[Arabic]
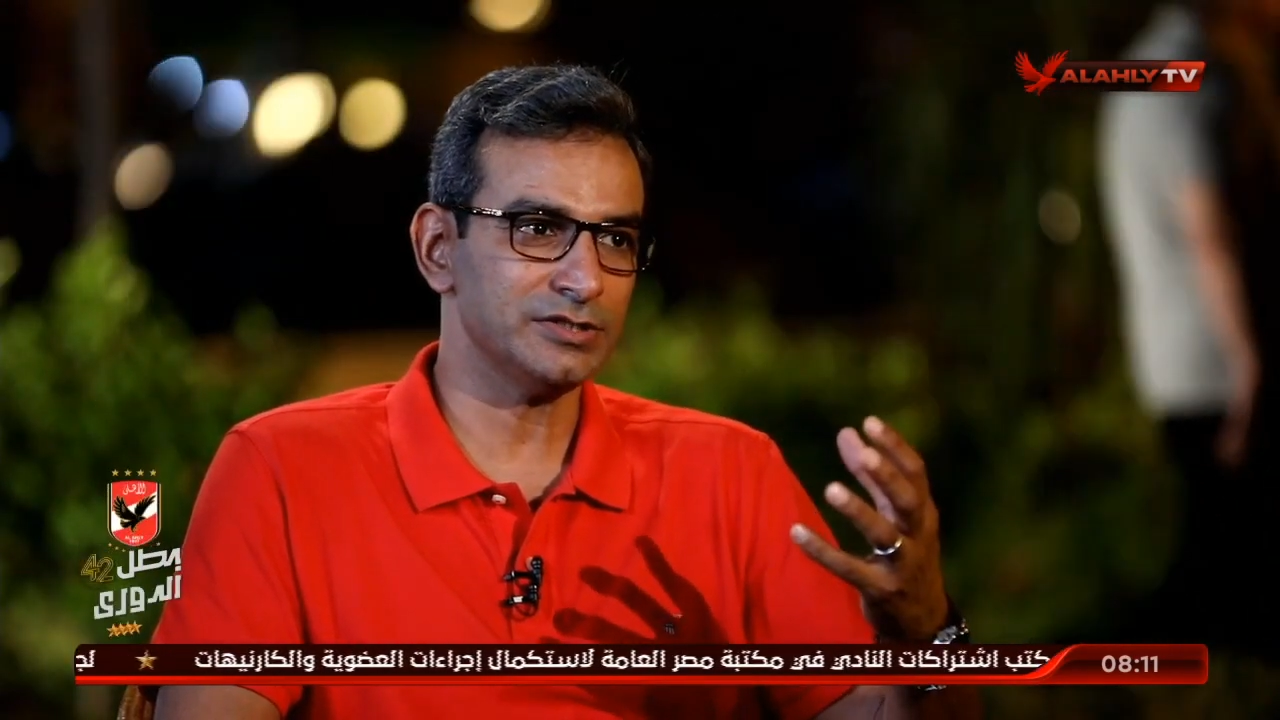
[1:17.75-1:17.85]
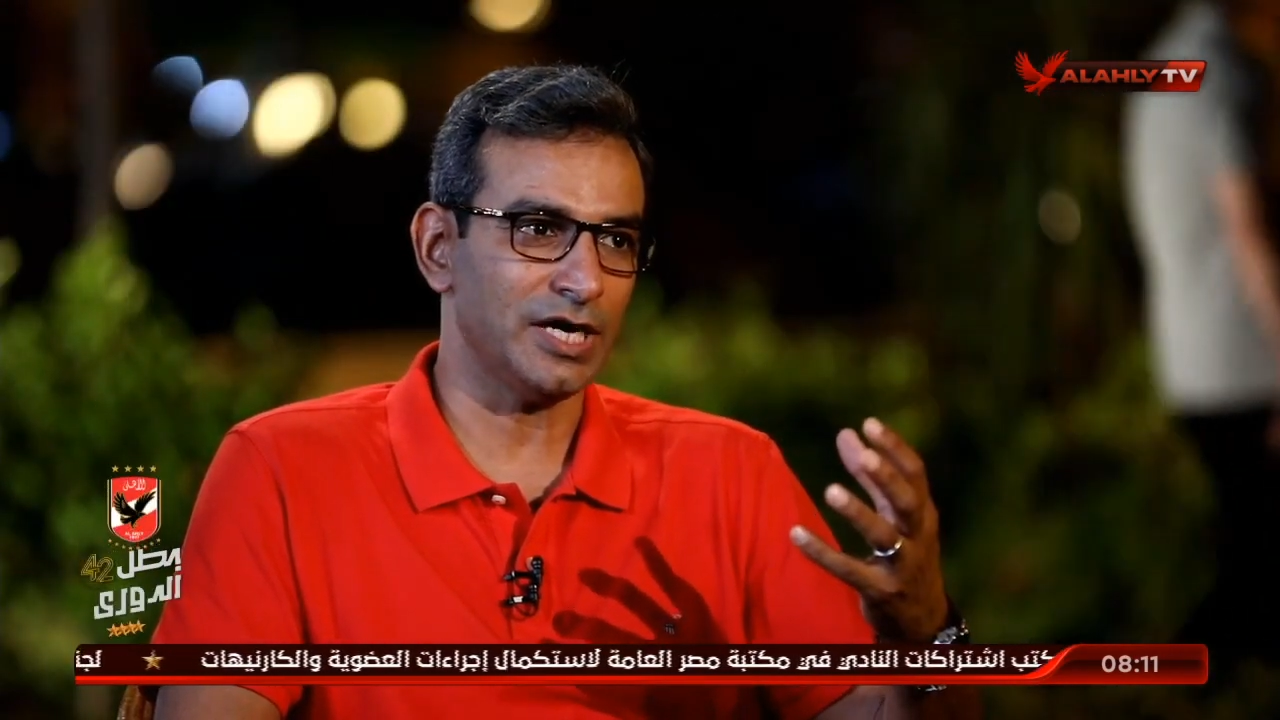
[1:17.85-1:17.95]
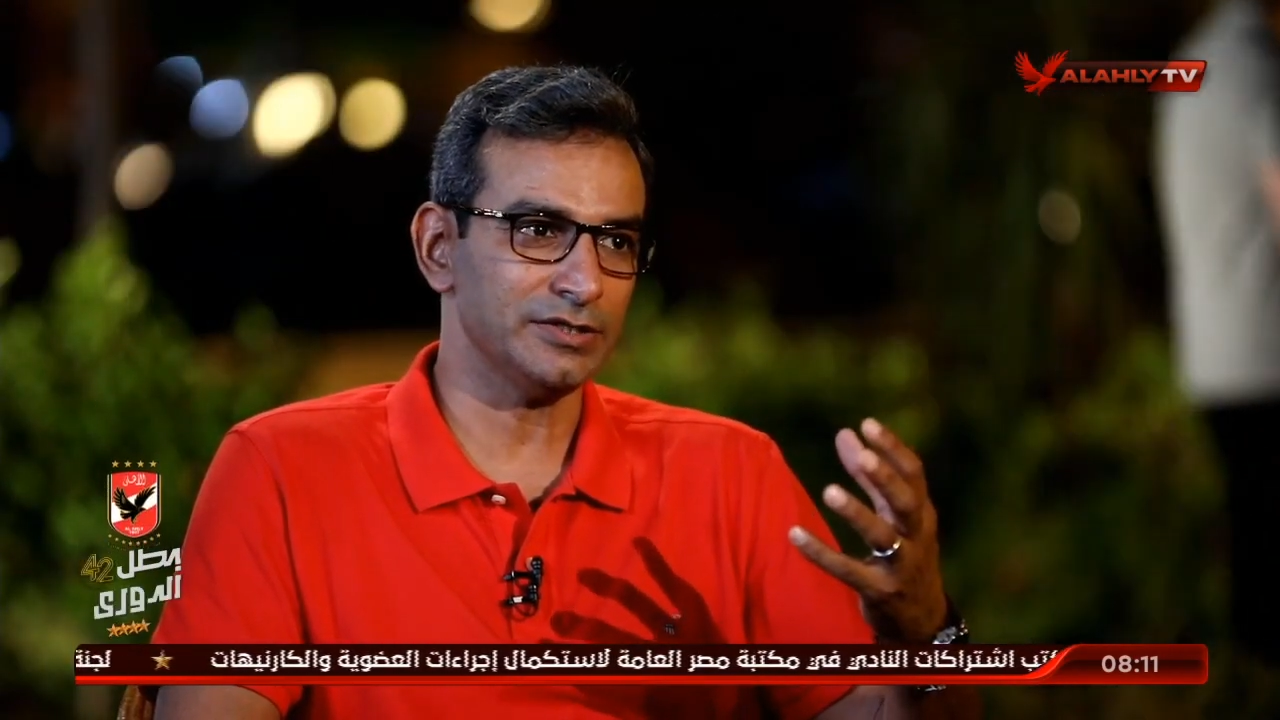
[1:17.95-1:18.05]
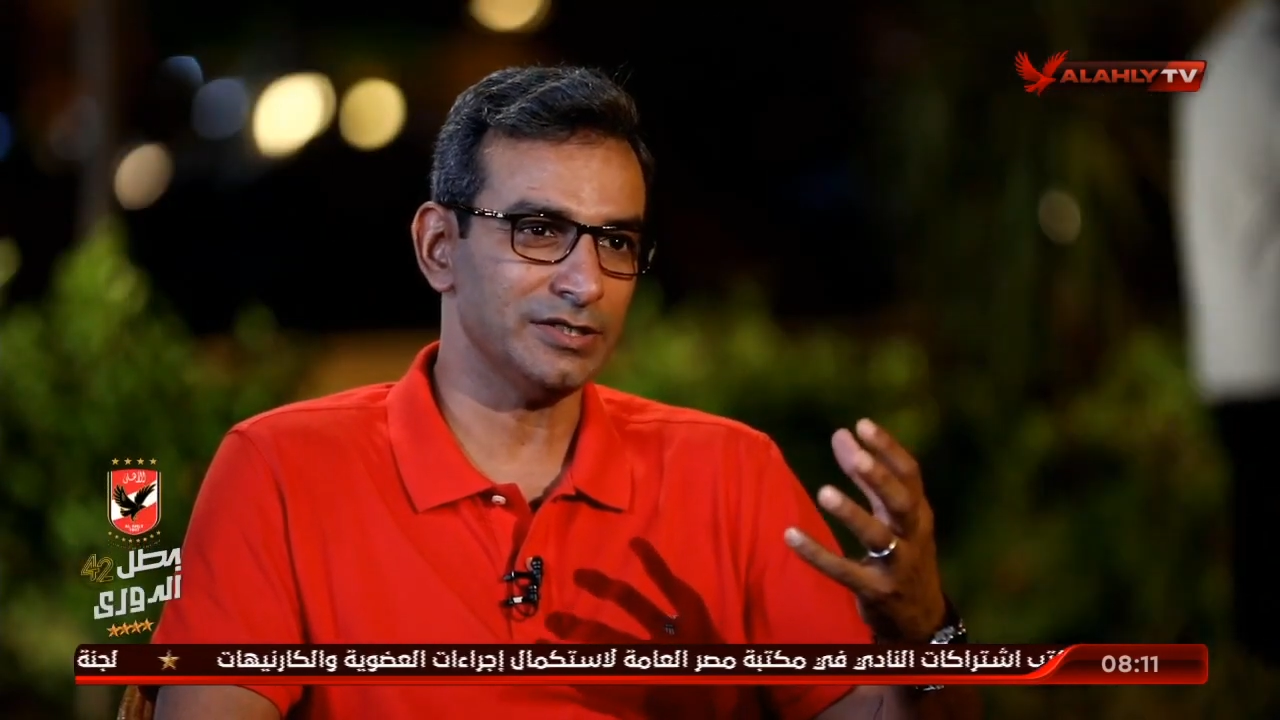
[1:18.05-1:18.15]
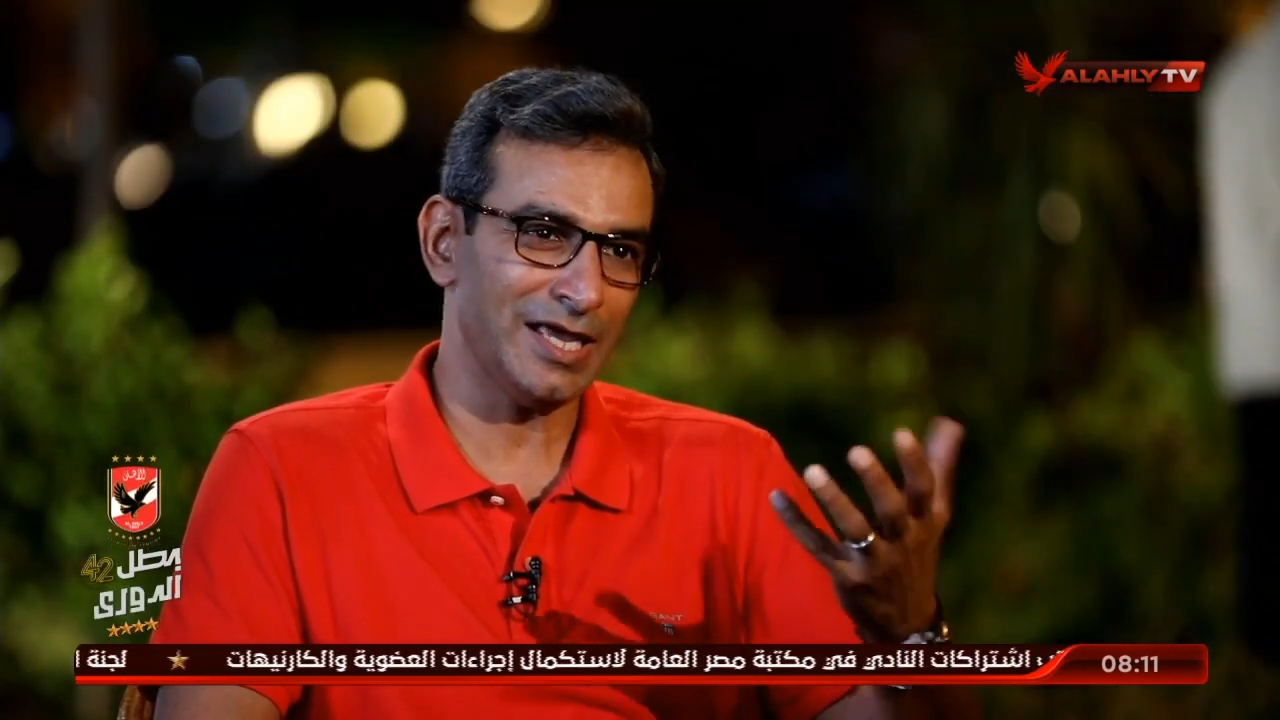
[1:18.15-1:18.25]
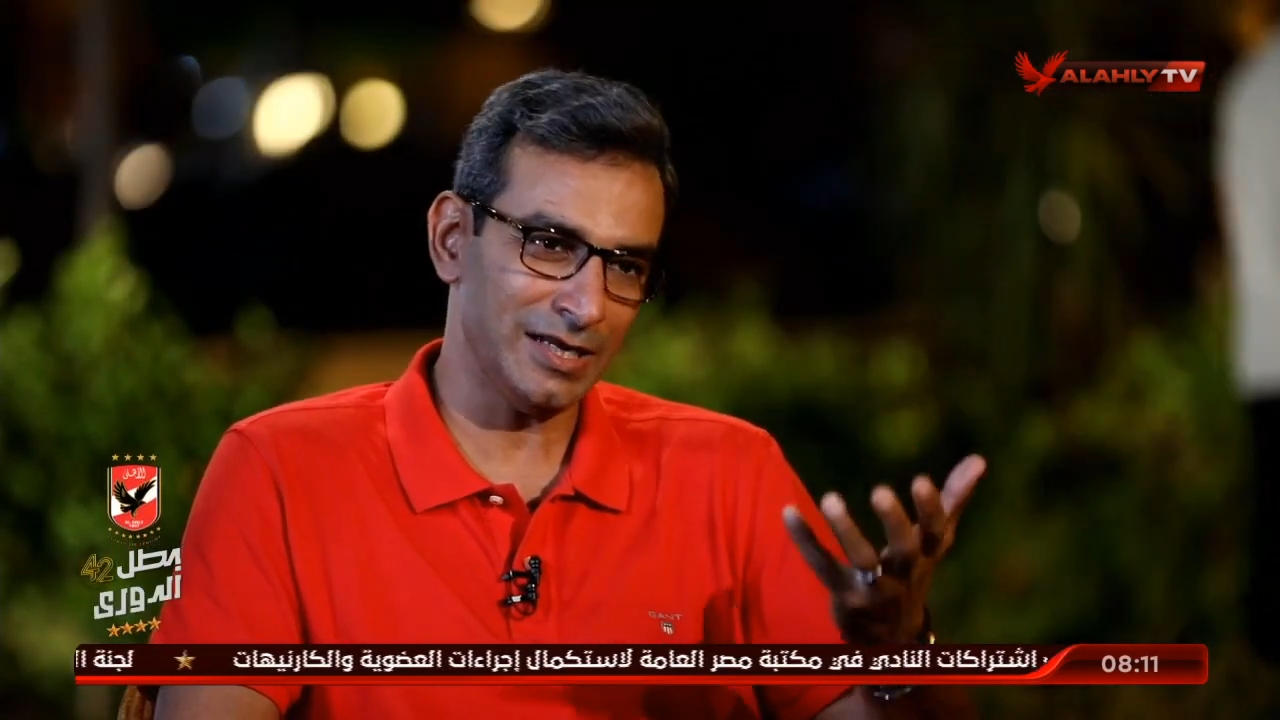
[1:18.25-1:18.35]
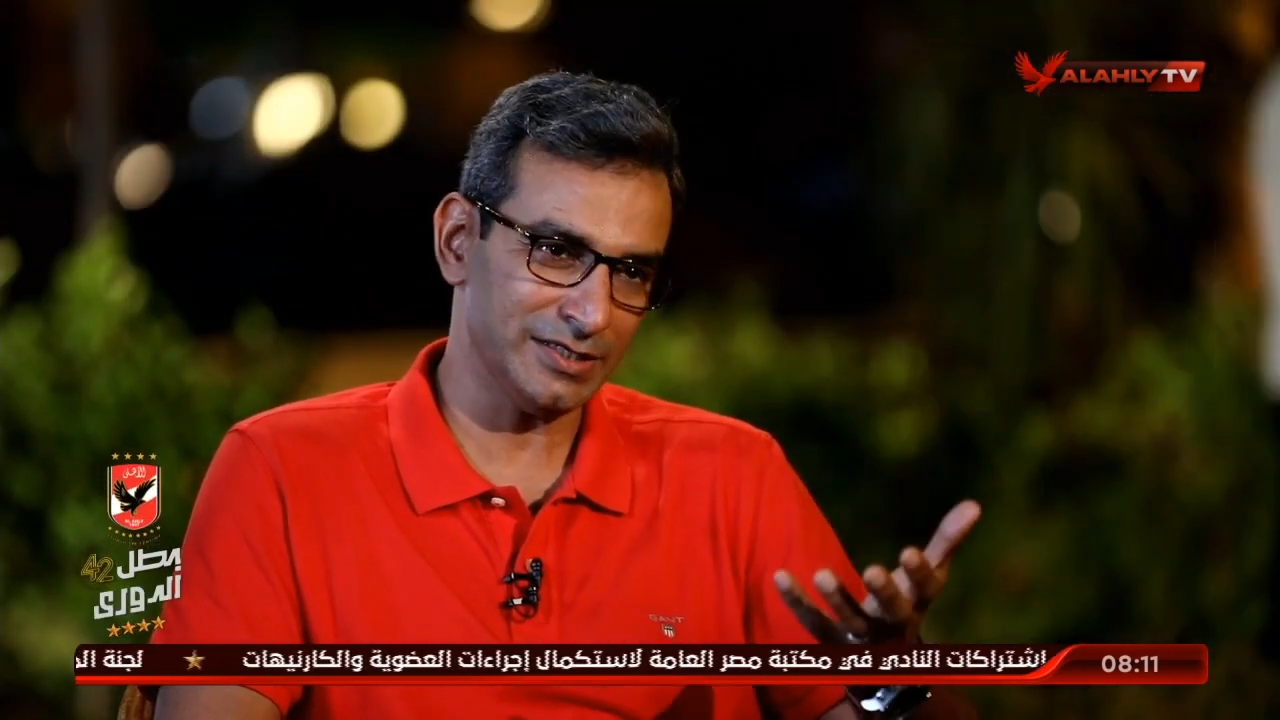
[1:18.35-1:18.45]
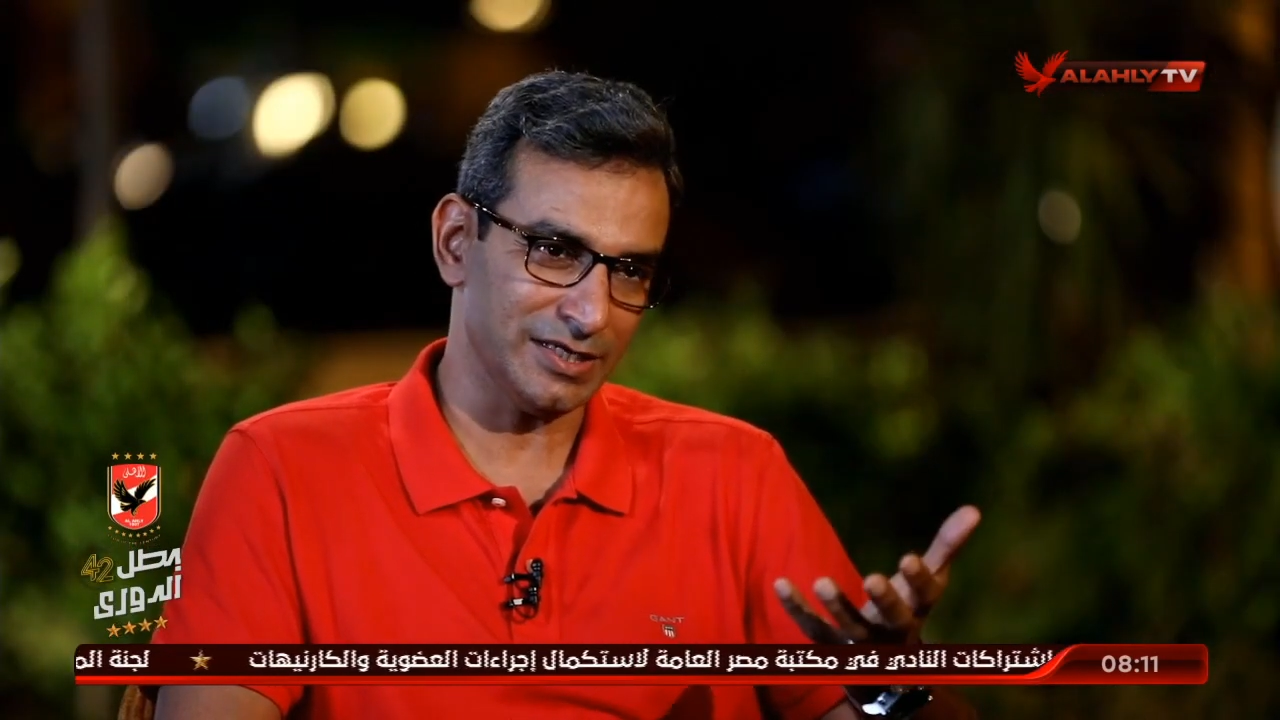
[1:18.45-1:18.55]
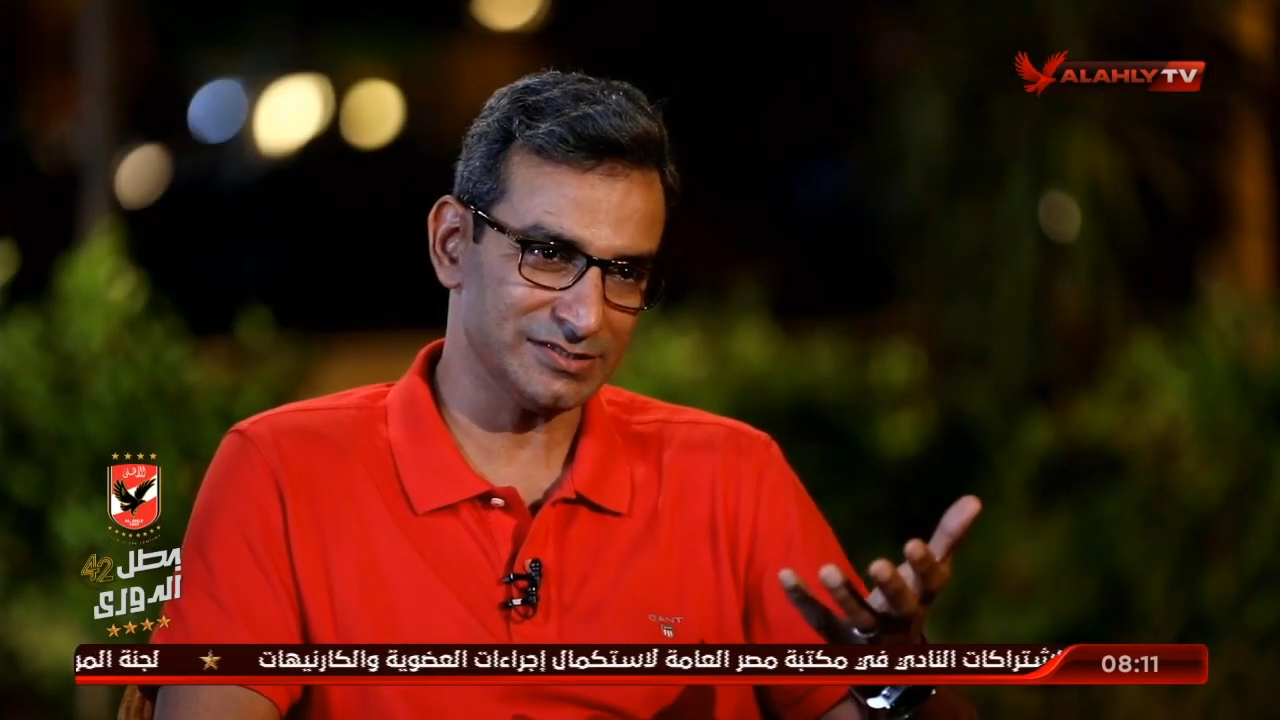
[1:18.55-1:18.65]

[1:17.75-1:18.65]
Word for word: يعني الاهلي كان